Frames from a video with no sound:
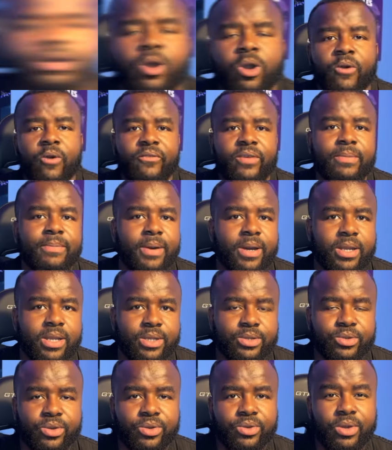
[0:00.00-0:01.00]
On va parler
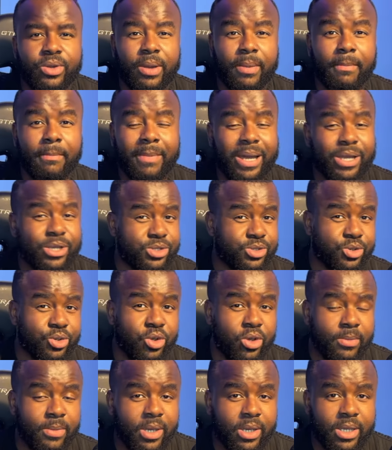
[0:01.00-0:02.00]
de Mark
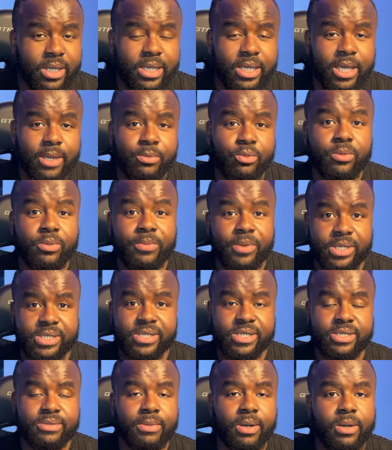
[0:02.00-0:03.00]
Zuckerberg et plus
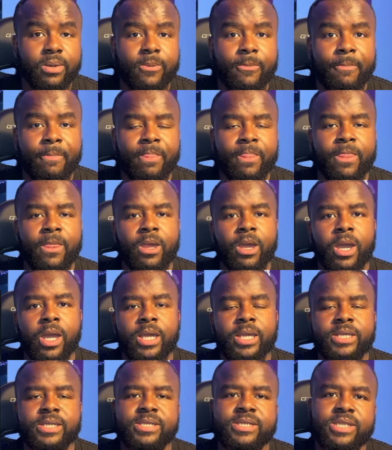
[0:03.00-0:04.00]
précisément
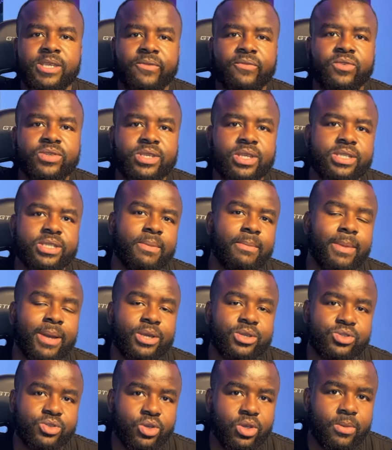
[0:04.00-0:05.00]
si vous étiez Mark
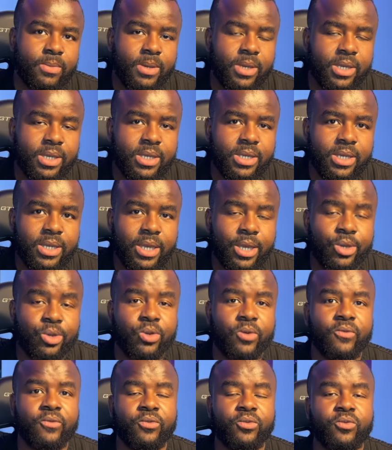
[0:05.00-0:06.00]
Zuckerberg et que vous